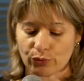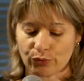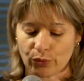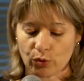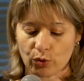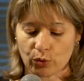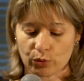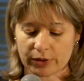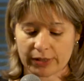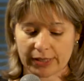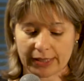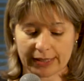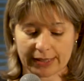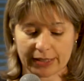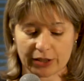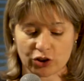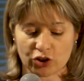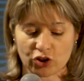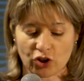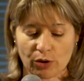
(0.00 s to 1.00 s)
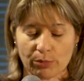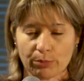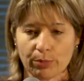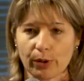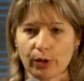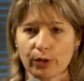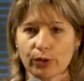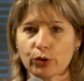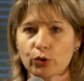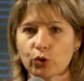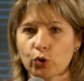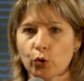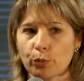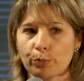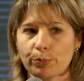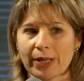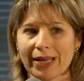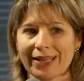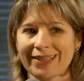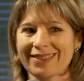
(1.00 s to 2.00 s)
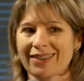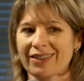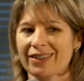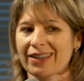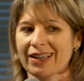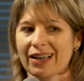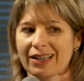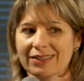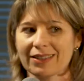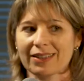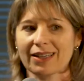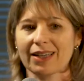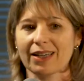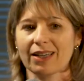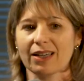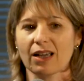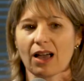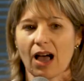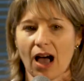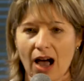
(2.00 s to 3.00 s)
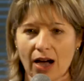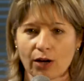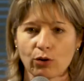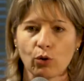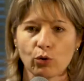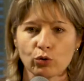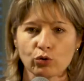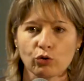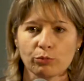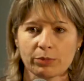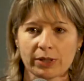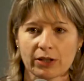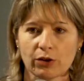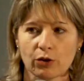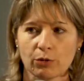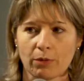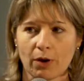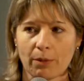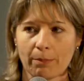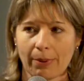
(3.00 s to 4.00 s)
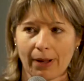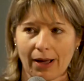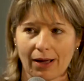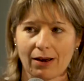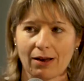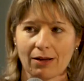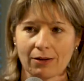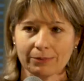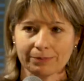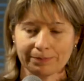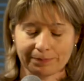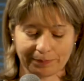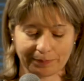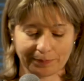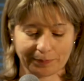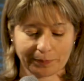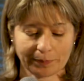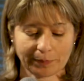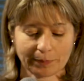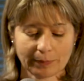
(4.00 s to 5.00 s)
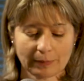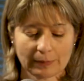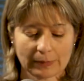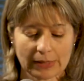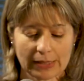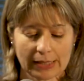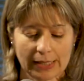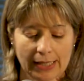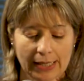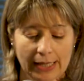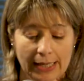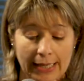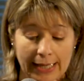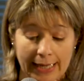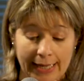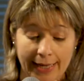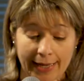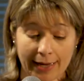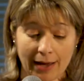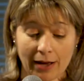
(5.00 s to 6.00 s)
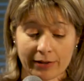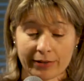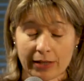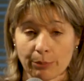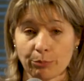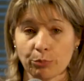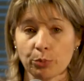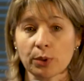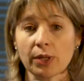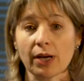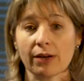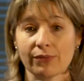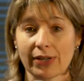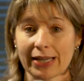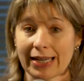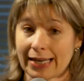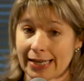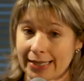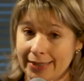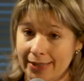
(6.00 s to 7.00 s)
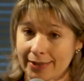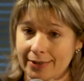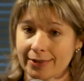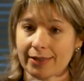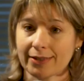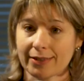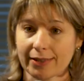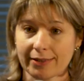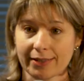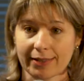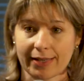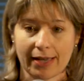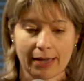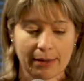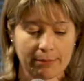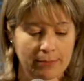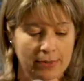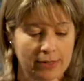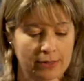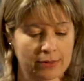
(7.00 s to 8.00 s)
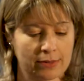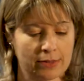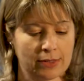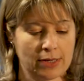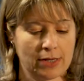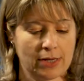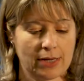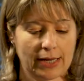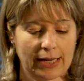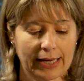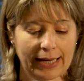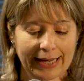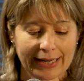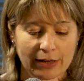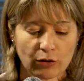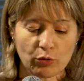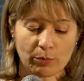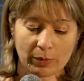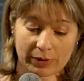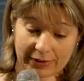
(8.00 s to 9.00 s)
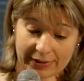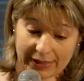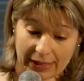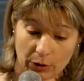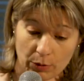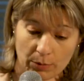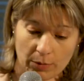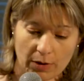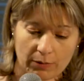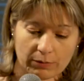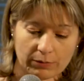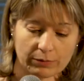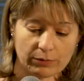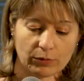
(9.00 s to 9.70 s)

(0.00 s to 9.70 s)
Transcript: volonté des chambres de bien encadrer, agronomiquement parlant, et en appui avec les DTTM, réglementairement